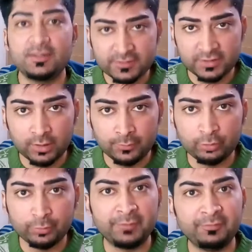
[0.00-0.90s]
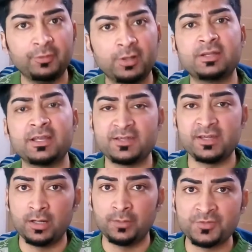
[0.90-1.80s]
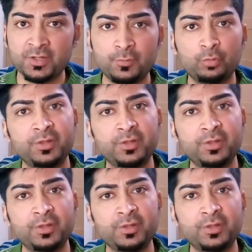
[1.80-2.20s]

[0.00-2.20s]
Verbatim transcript: असलम एवरीवन कैसे हैं आप सब